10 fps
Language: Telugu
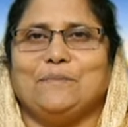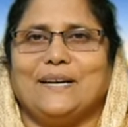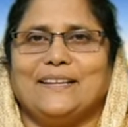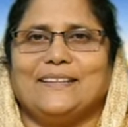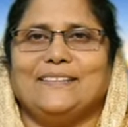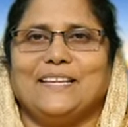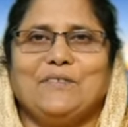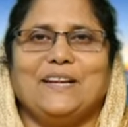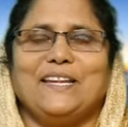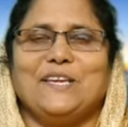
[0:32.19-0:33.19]
మన
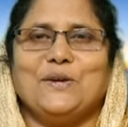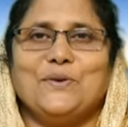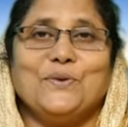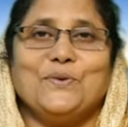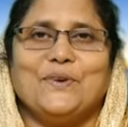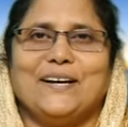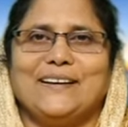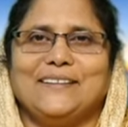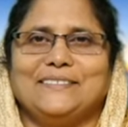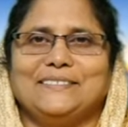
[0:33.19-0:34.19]
దేవుడైన యహోవా
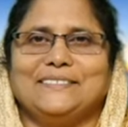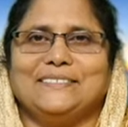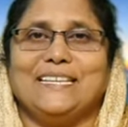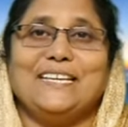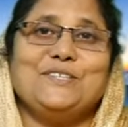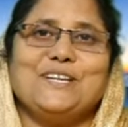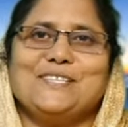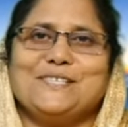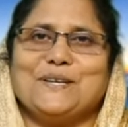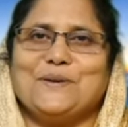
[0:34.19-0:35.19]
ఏం
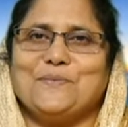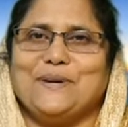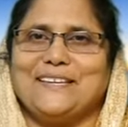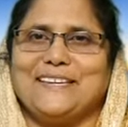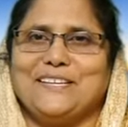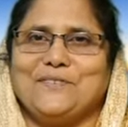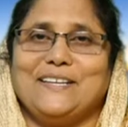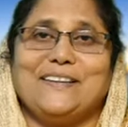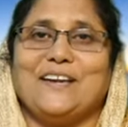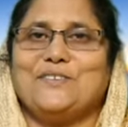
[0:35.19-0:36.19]
చేస్తున్నాడో మనకి ఎటువంటి